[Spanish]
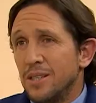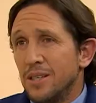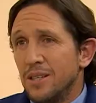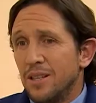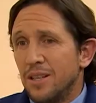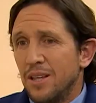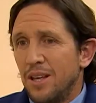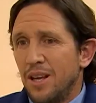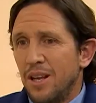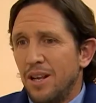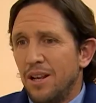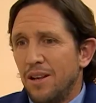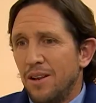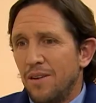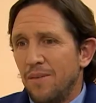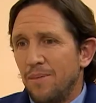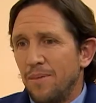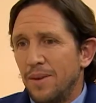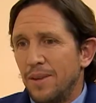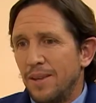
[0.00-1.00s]

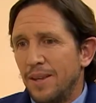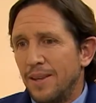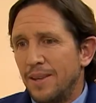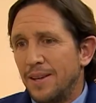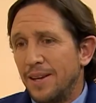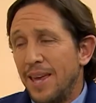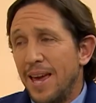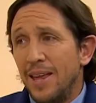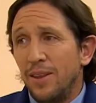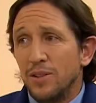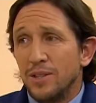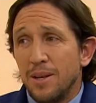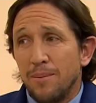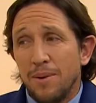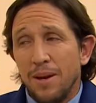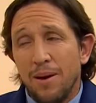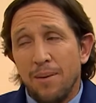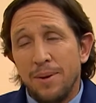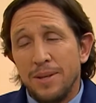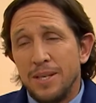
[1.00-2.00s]
el, guiados
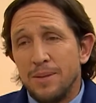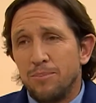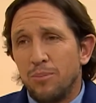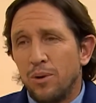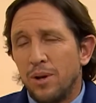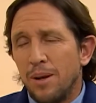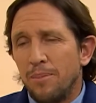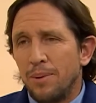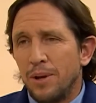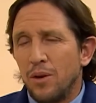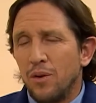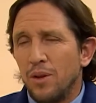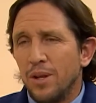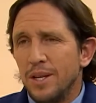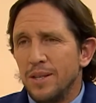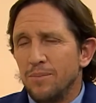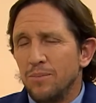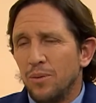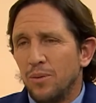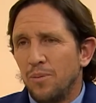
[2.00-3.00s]
también a veces por el
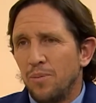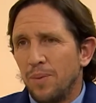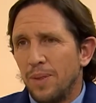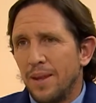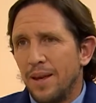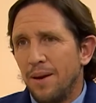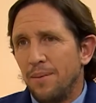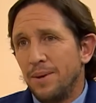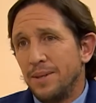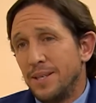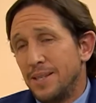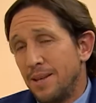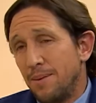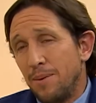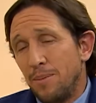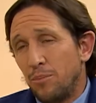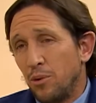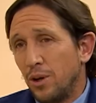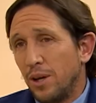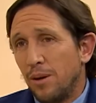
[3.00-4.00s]
periodismo, a veces
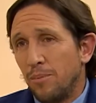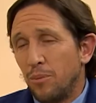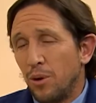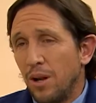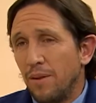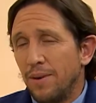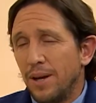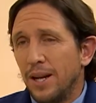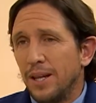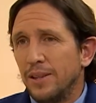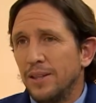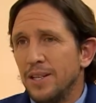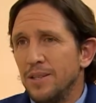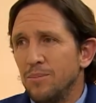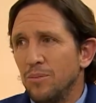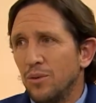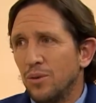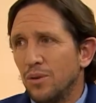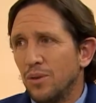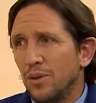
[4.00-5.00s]
también porque, por el
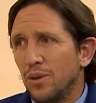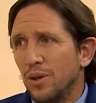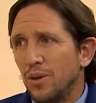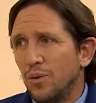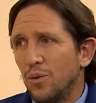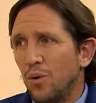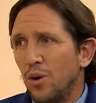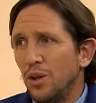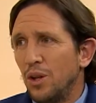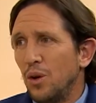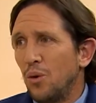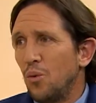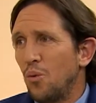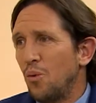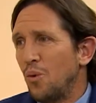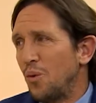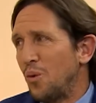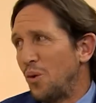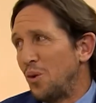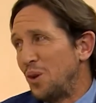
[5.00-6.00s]
fanatismo. cuando, el,
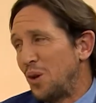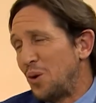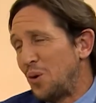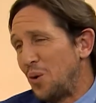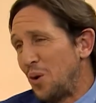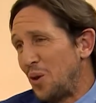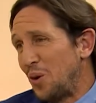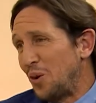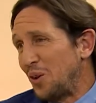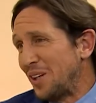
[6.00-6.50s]
cuando el jugador